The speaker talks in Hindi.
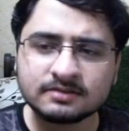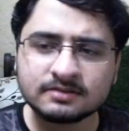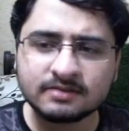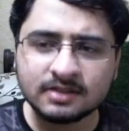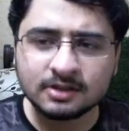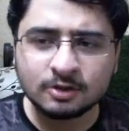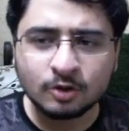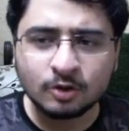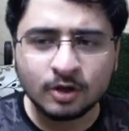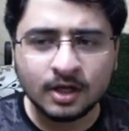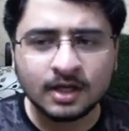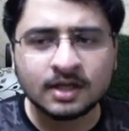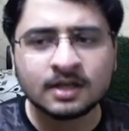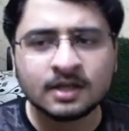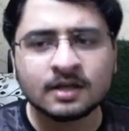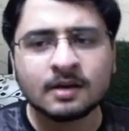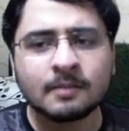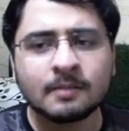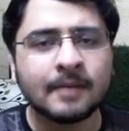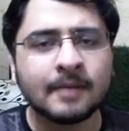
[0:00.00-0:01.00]
वन थोड़ा
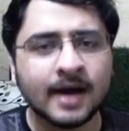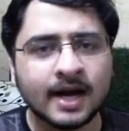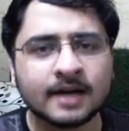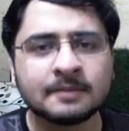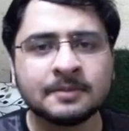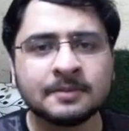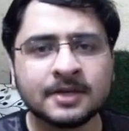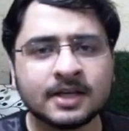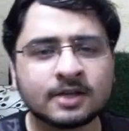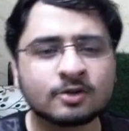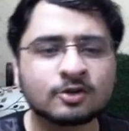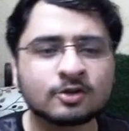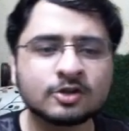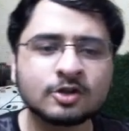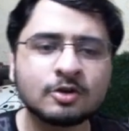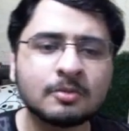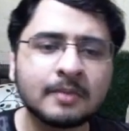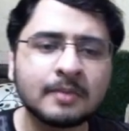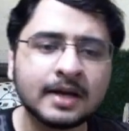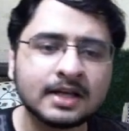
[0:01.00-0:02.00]
बैड भी है क्योंकि देखो
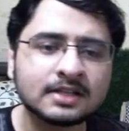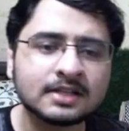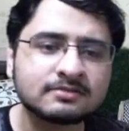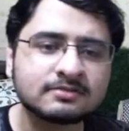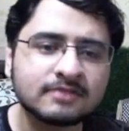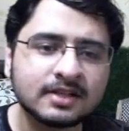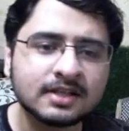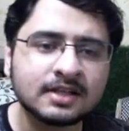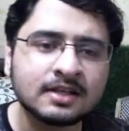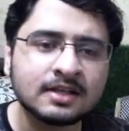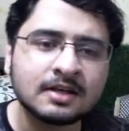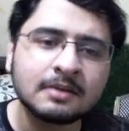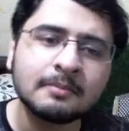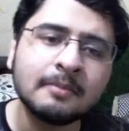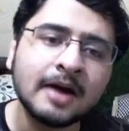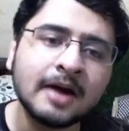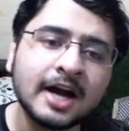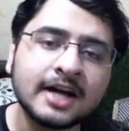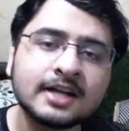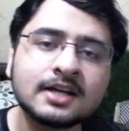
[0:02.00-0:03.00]
माइनस वन
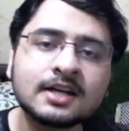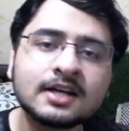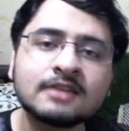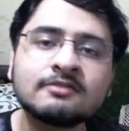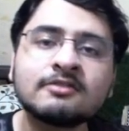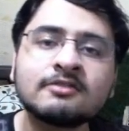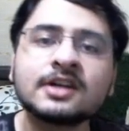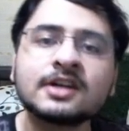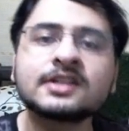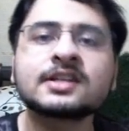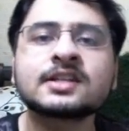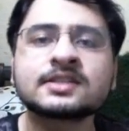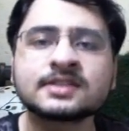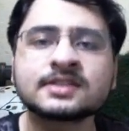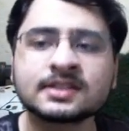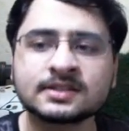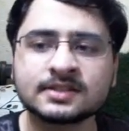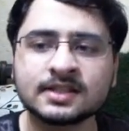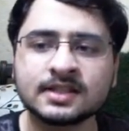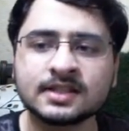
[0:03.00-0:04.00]
बैड कन्वर्ट कर
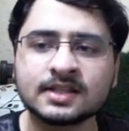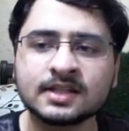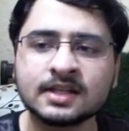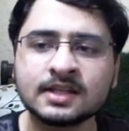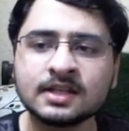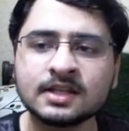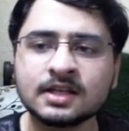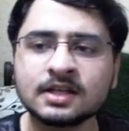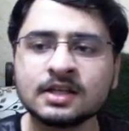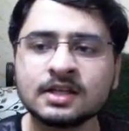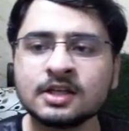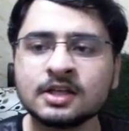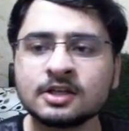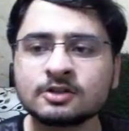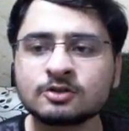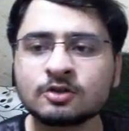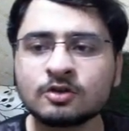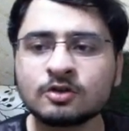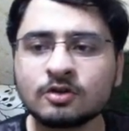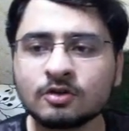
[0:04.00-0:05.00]
सकता है है ना
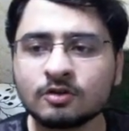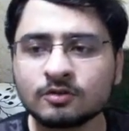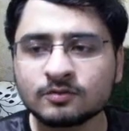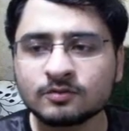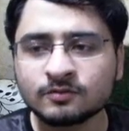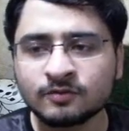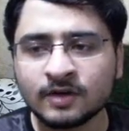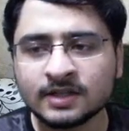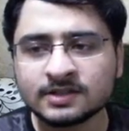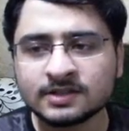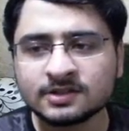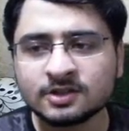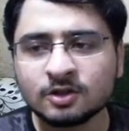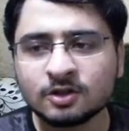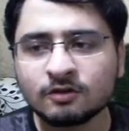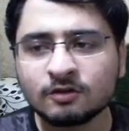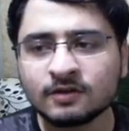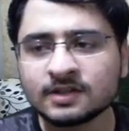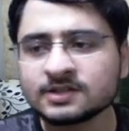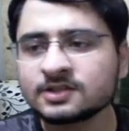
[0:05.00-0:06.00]
तो वन जीरो
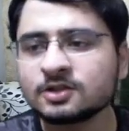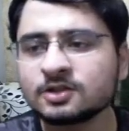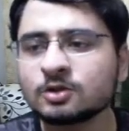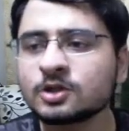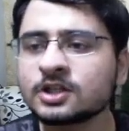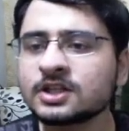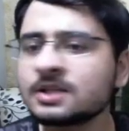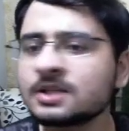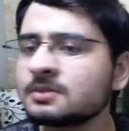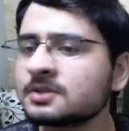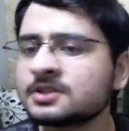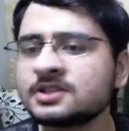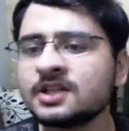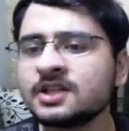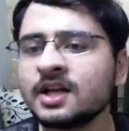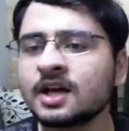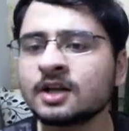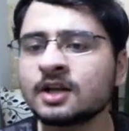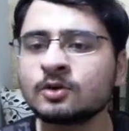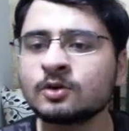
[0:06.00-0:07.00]
वन जीरो कितने मर्जी
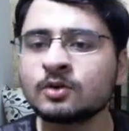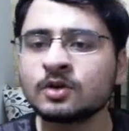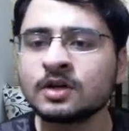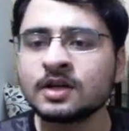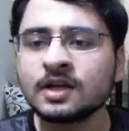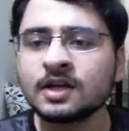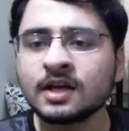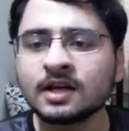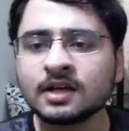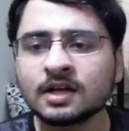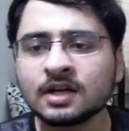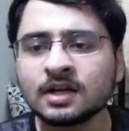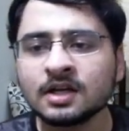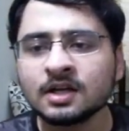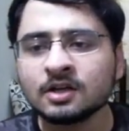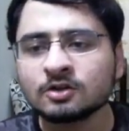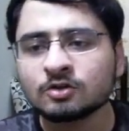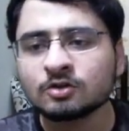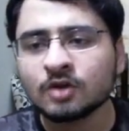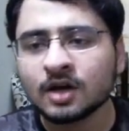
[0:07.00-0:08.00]
डाल लो है ना
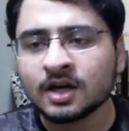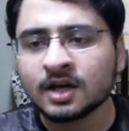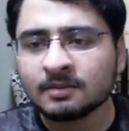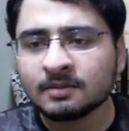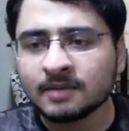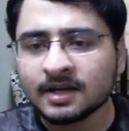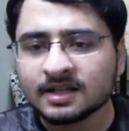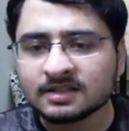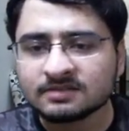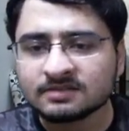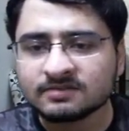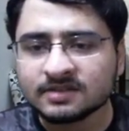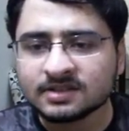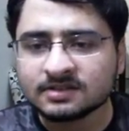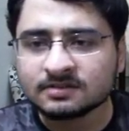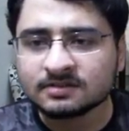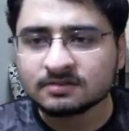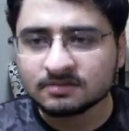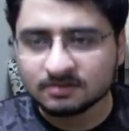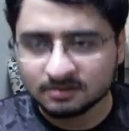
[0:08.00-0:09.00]
तो अगर माइनस वन
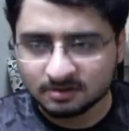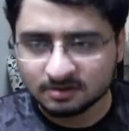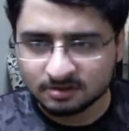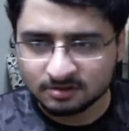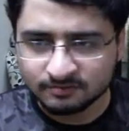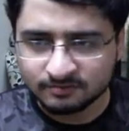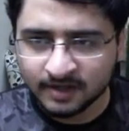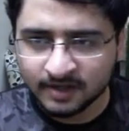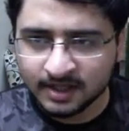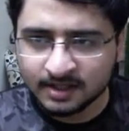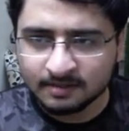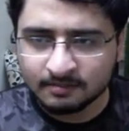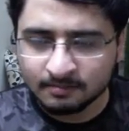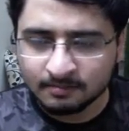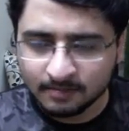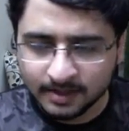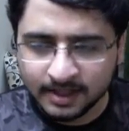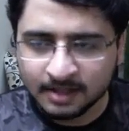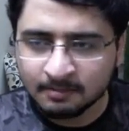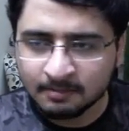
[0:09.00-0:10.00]
वन
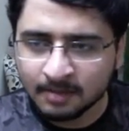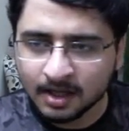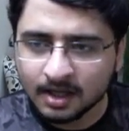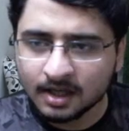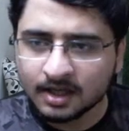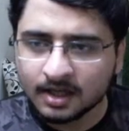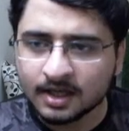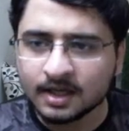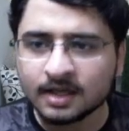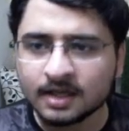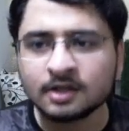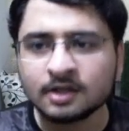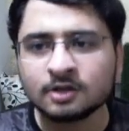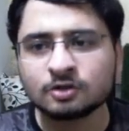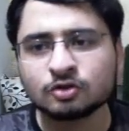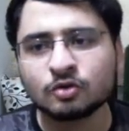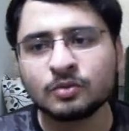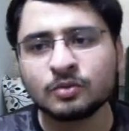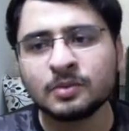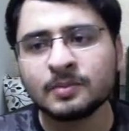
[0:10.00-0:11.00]
एक बार आ रहा है
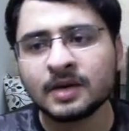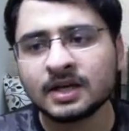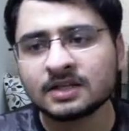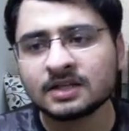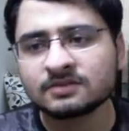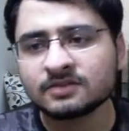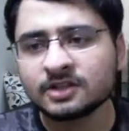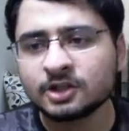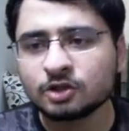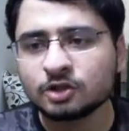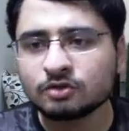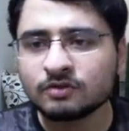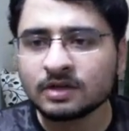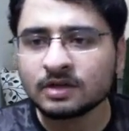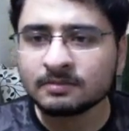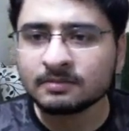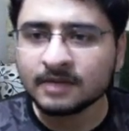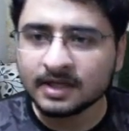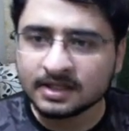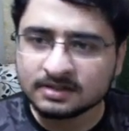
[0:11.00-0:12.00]
तो भी माइनस वन इंटू वन
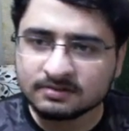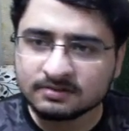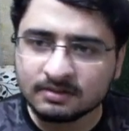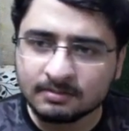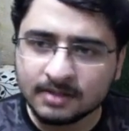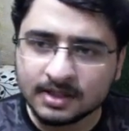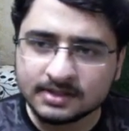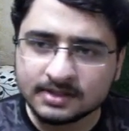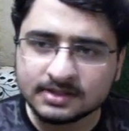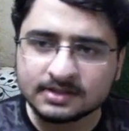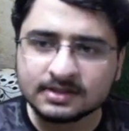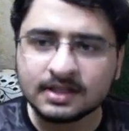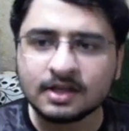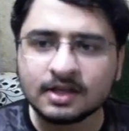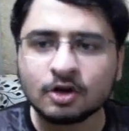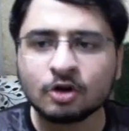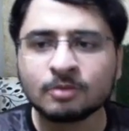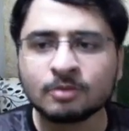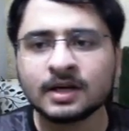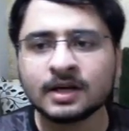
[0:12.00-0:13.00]
माइनस वन बना सकता है
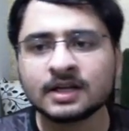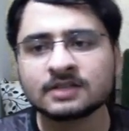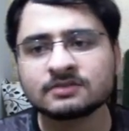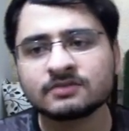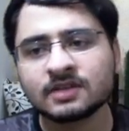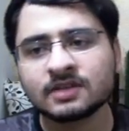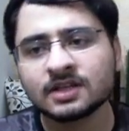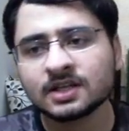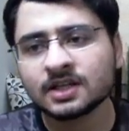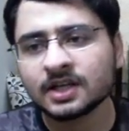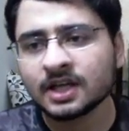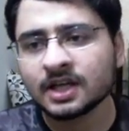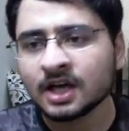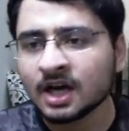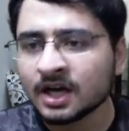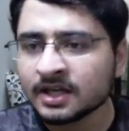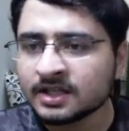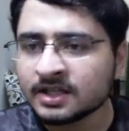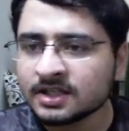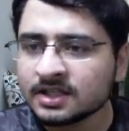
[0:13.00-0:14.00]
और माइनस वन अगर आ
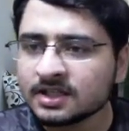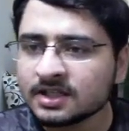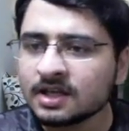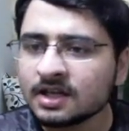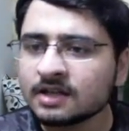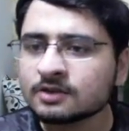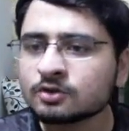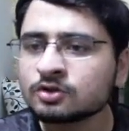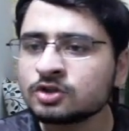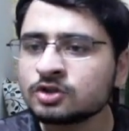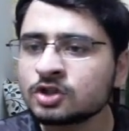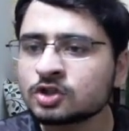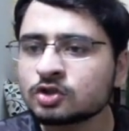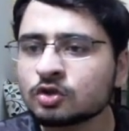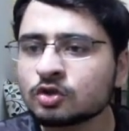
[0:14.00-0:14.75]
ही नहीं रहा तो ये तो